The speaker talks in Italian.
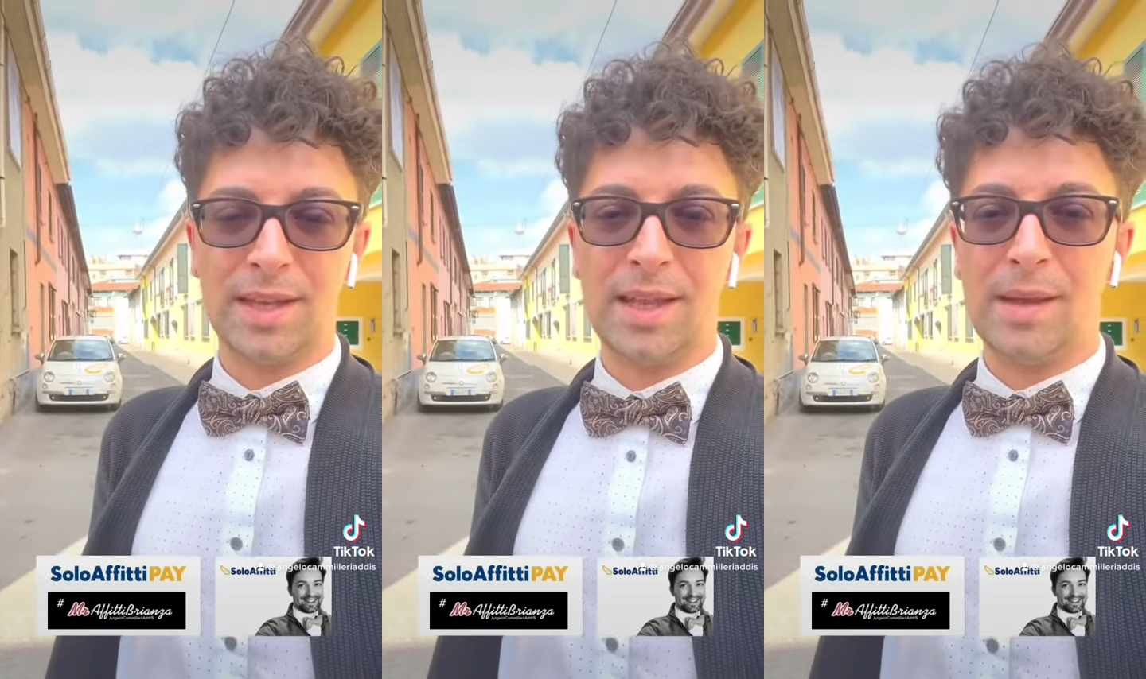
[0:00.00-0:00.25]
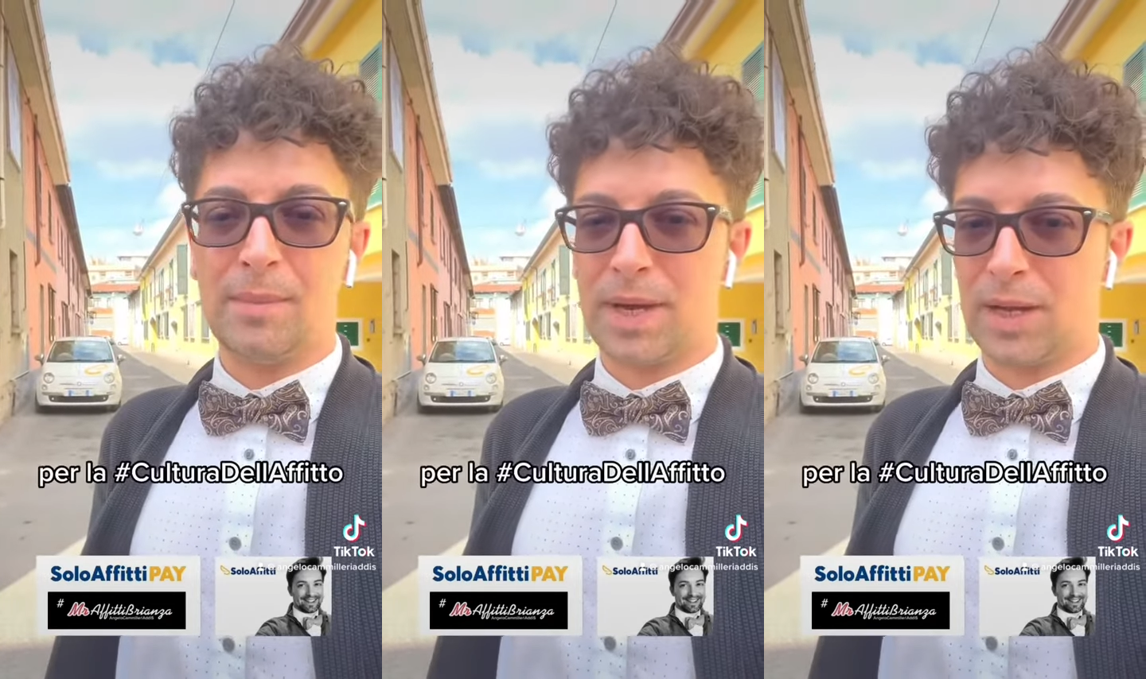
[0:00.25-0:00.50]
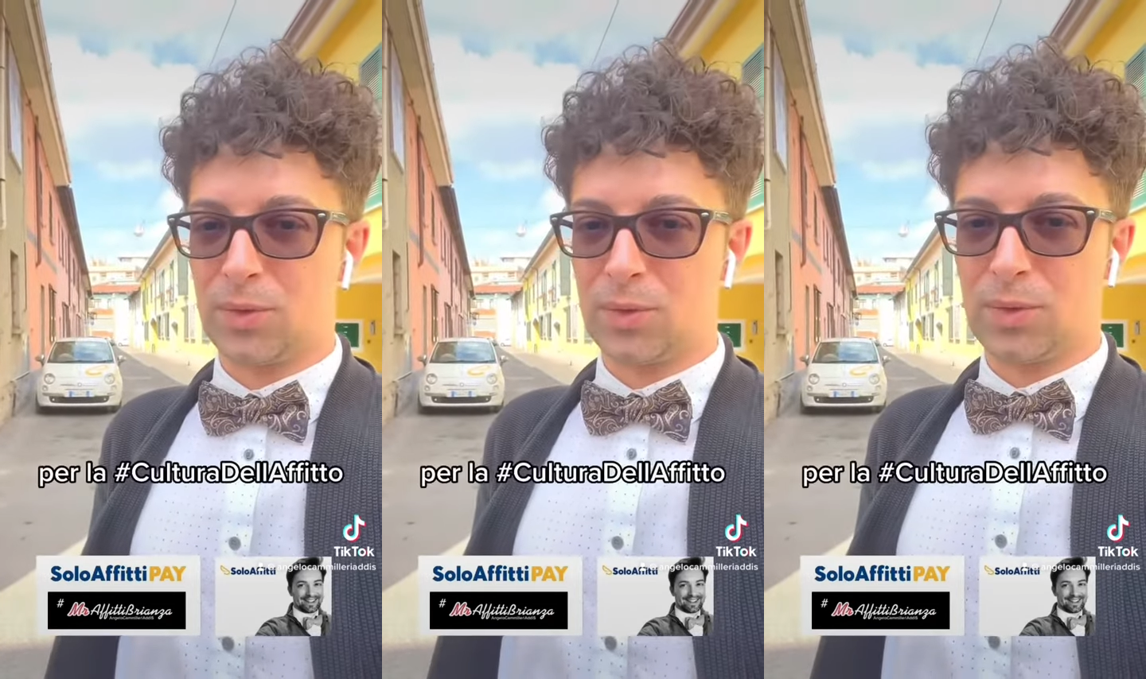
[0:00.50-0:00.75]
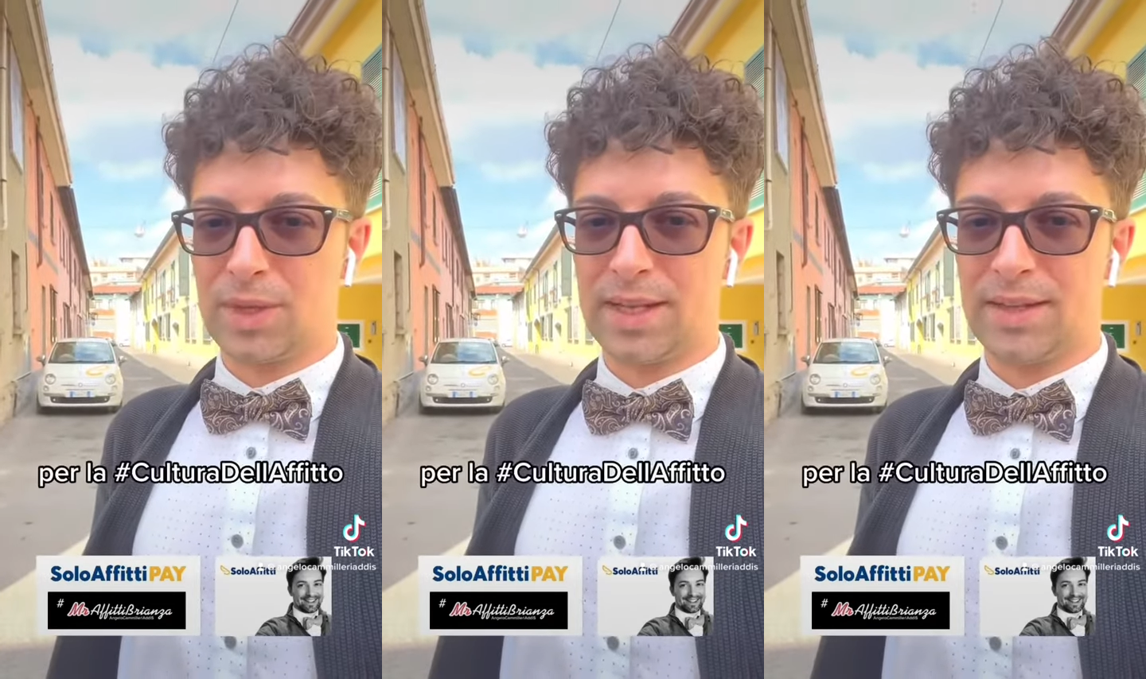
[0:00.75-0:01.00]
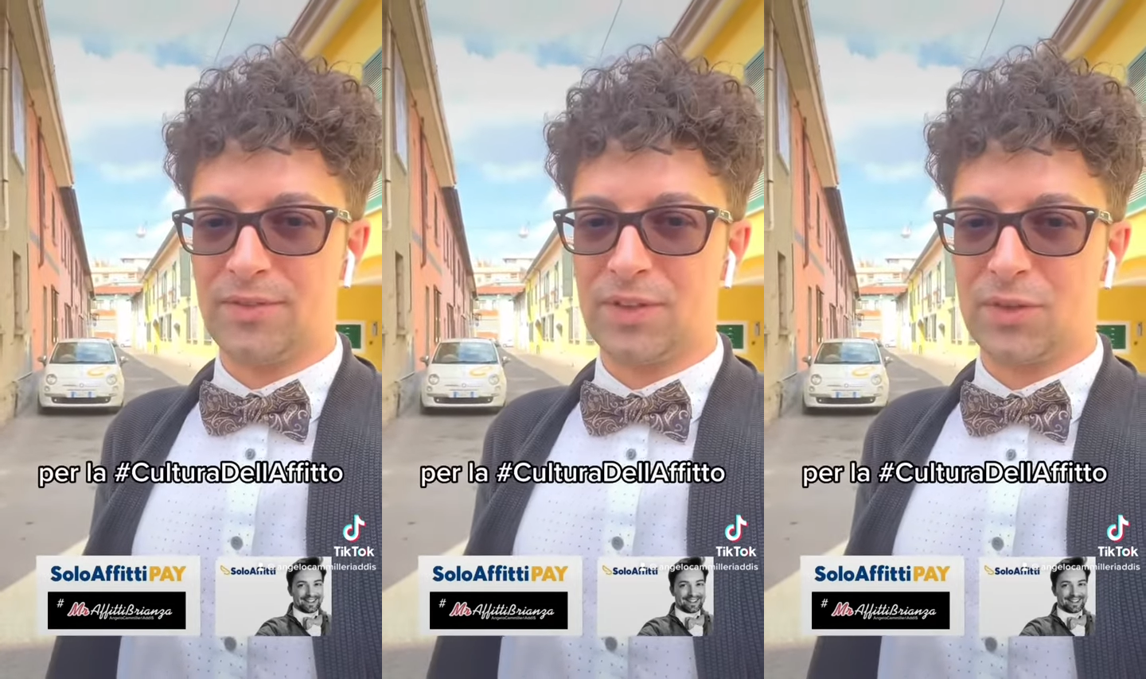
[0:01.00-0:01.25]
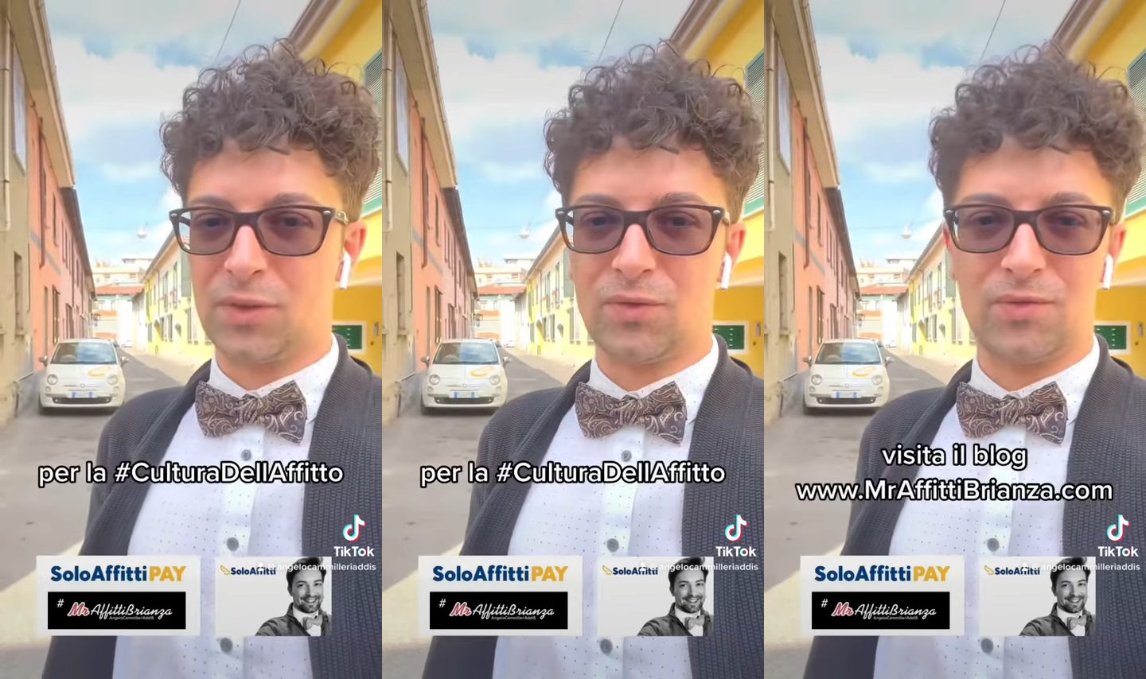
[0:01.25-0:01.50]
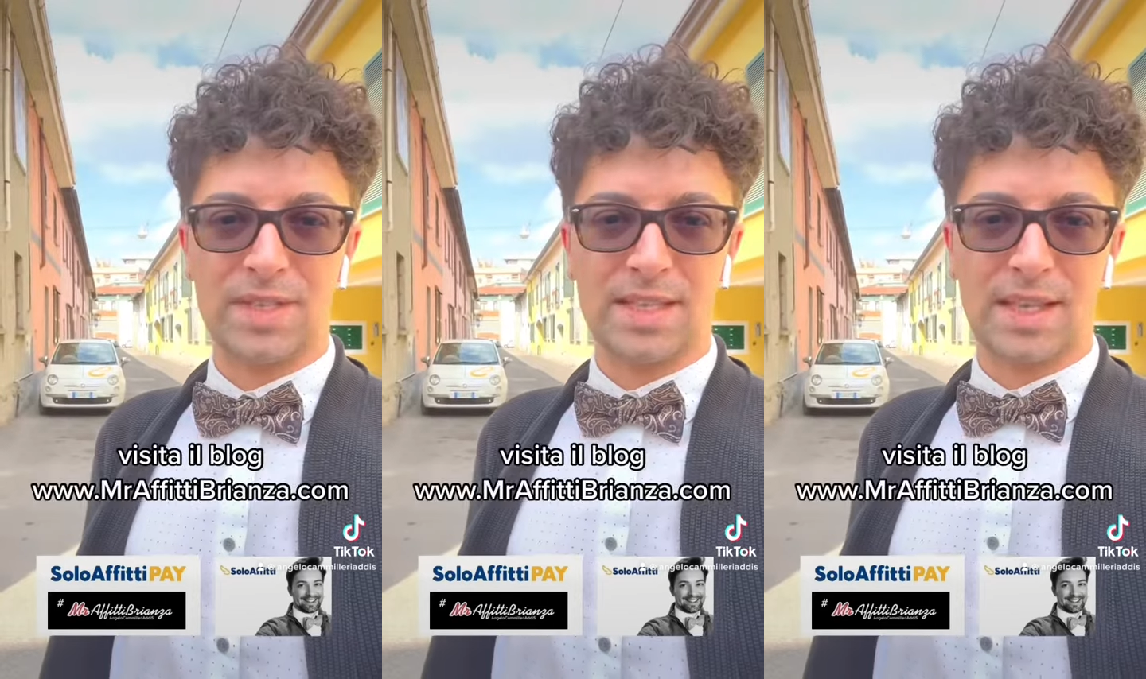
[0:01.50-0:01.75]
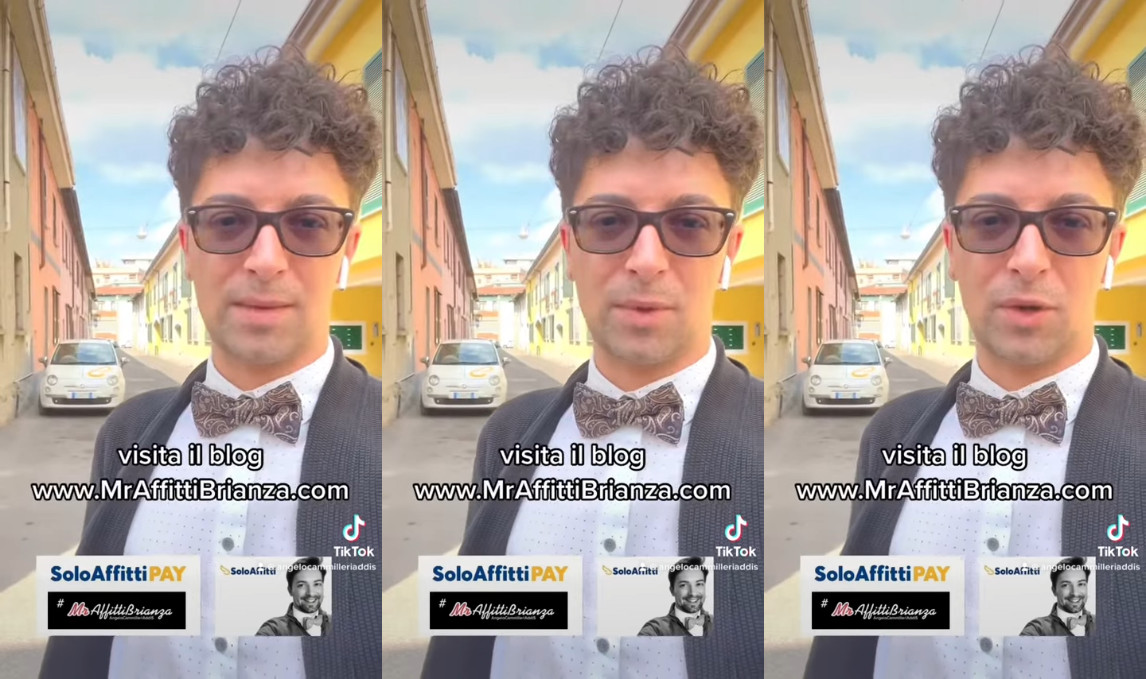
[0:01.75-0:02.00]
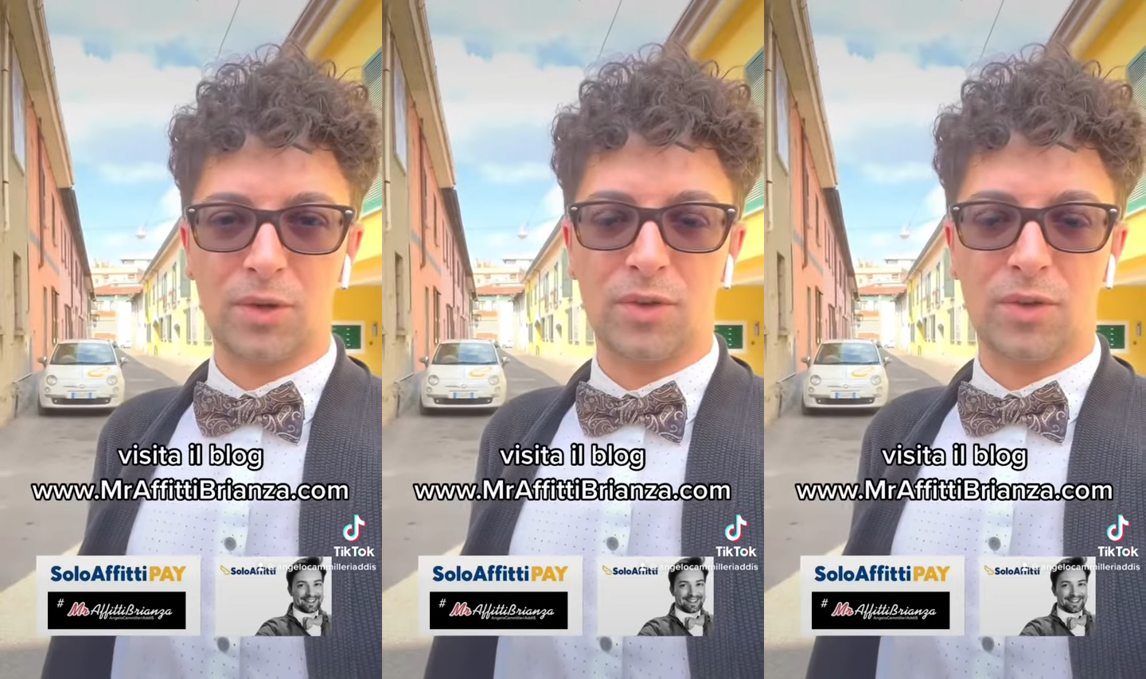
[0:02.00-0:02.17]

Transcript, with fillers: Per la cultura dell'affitto visita il blog